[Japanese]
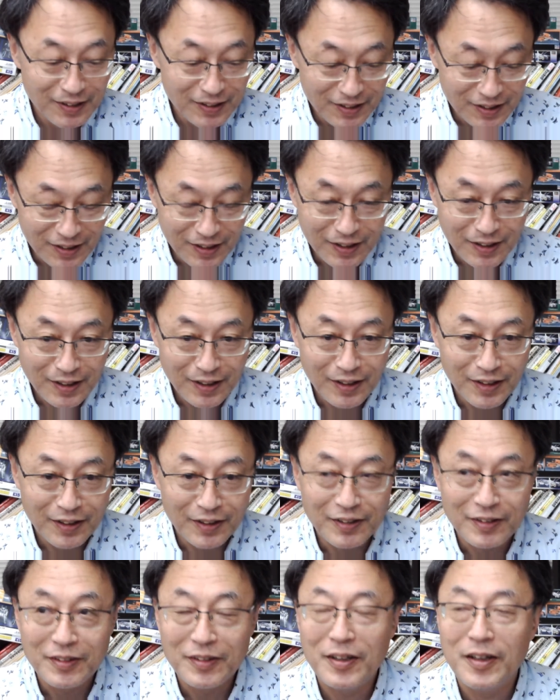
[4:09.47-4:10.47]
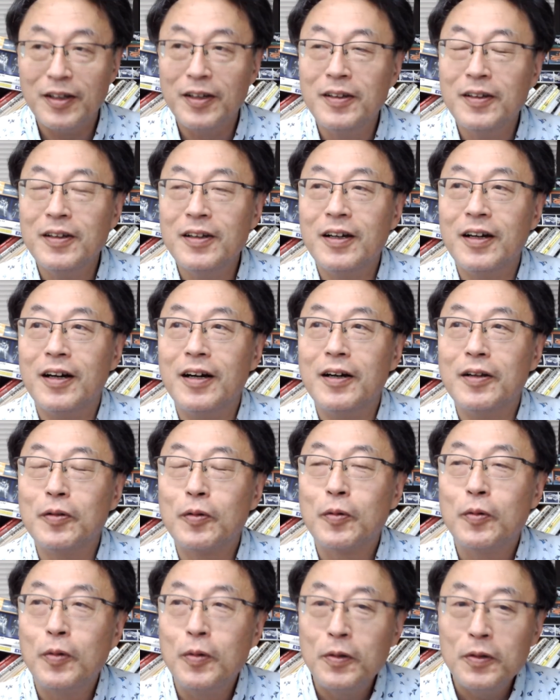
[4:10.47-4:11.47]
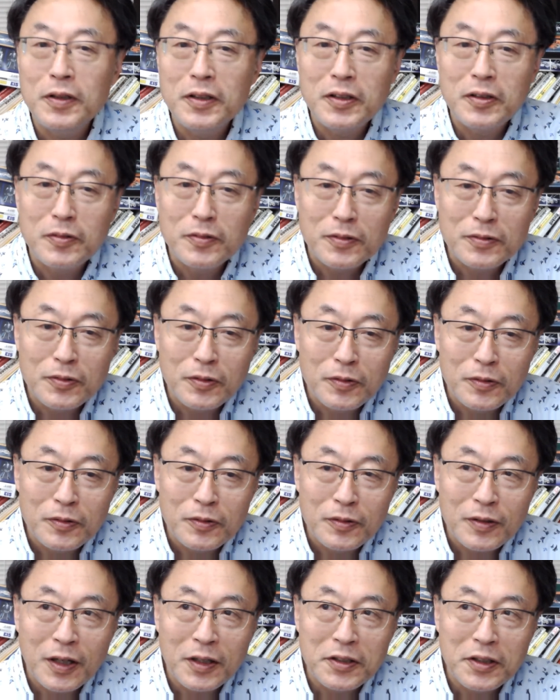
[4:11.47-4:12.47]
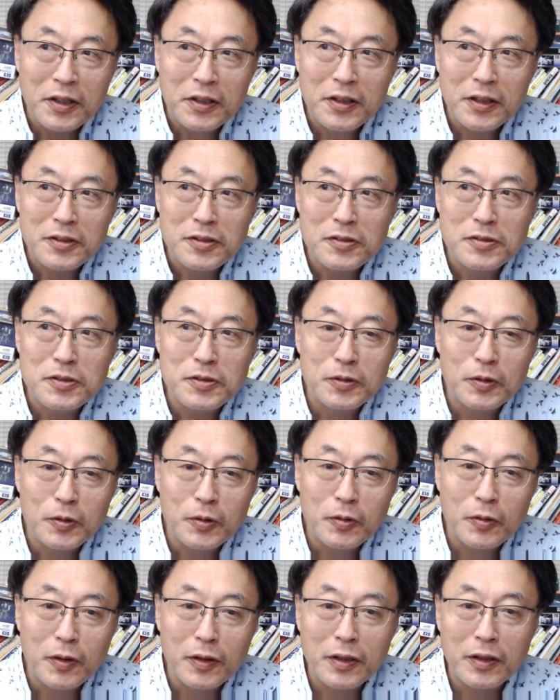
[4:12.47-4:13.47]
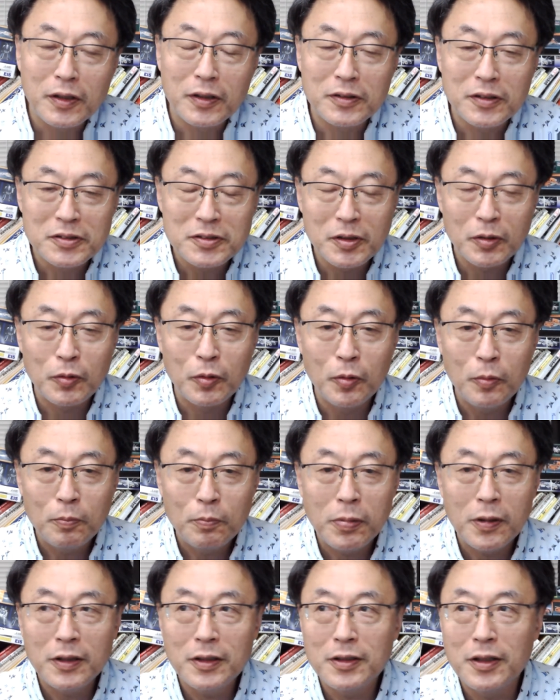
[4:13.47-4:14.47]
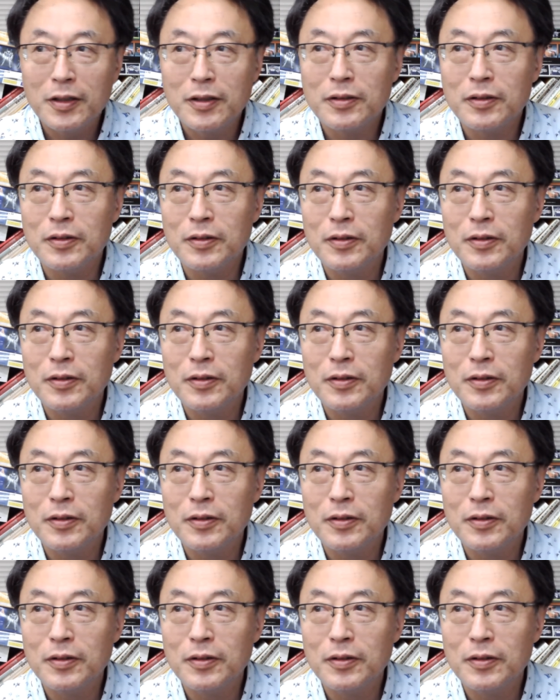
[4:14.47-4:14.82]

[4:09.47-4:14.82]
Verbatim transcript: えー、であの効率の稼ぎ出す仕事はね私はコンパイラー